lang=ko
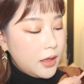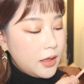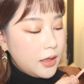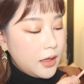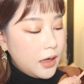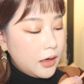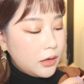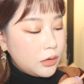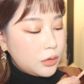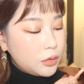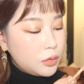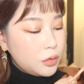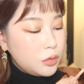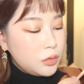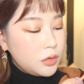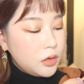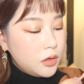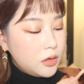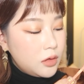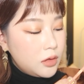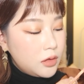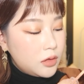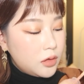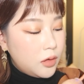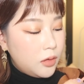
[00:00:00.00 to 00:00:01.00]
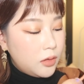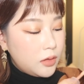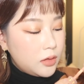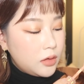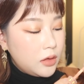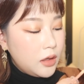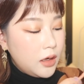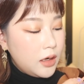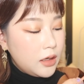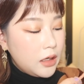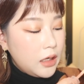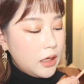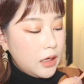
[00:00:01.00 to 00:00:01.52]
양 조절을
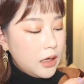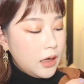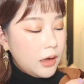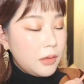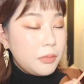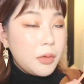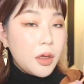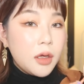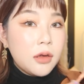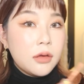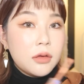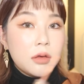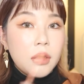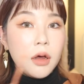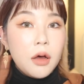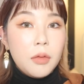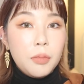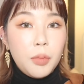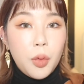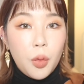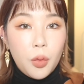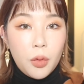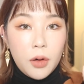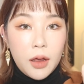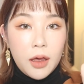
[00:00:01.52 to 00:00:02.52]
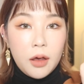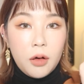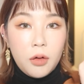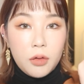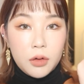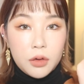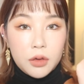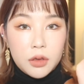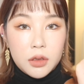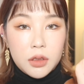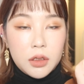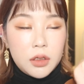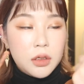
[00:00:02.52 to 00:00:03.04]
적당히 하면서 볼에
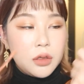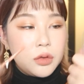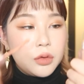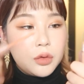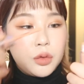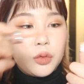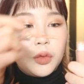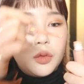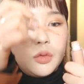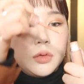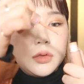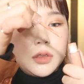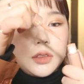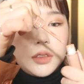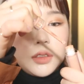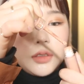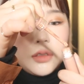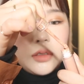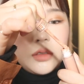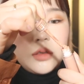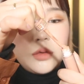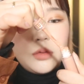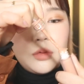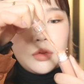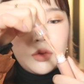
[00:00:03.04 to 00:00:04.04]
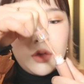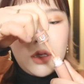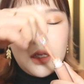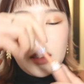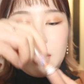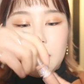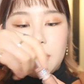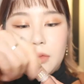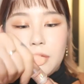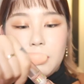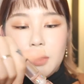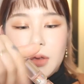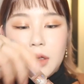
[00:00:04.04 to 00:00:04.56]
얹기 좋은 치크로 돼
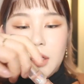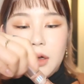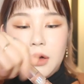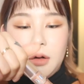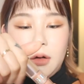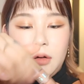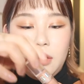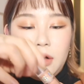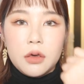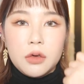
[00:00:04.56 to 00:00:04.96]
있고요.